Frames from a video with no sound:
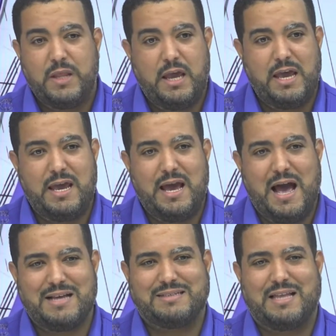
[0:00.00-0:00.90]
eh,
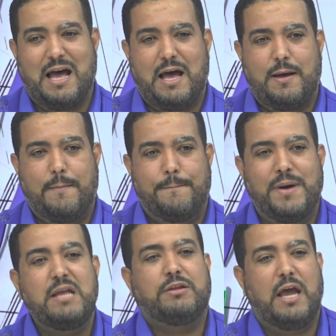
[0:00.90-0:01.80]
hasta
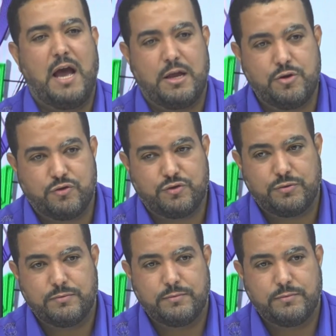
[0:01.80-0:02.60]
20 años,